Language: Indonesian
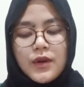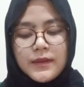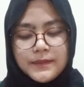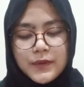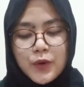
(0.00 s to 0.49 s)

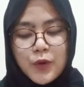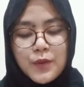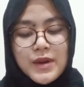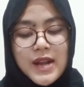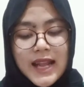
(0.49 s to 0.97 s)
hukum
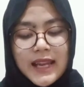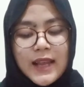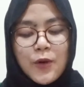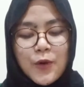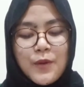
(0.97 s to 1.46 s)
dari
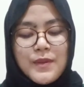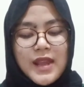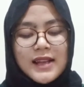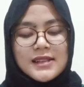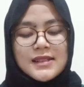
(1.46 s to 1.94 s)
hukum yang
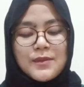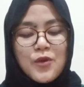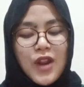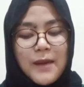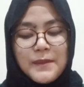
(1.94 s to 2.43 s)

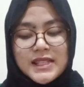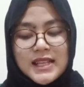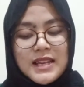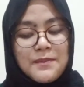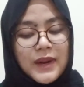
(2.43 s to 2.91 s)
semula menjadi
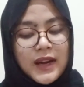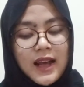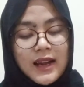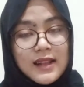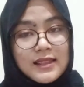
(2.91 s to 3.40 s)

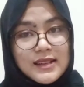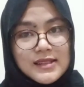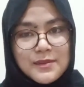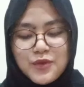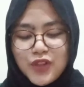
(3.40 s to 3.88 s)
perkara
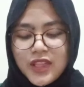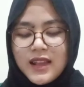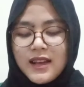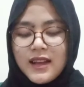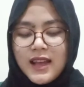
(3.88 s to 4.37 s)
tersebut.
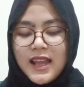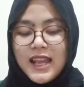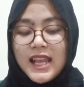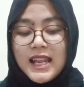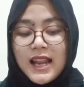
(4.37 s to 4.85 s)

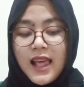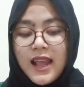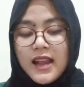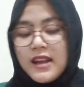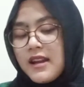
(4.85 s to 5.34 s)
Inilah yang
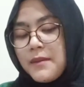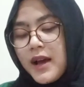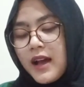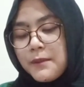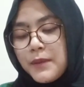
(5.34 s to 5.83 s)
dinamakan
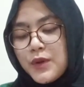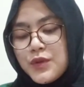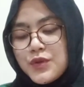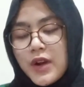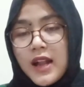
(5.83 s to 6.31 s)

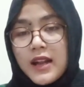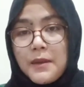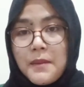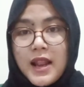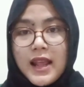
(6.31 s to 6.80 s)
penunjukan
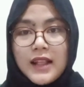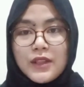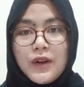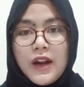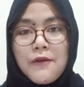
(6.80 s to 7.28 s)
kembali atau
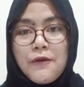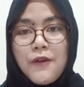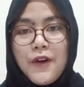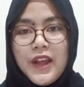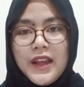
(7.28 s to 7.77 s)
renvoi.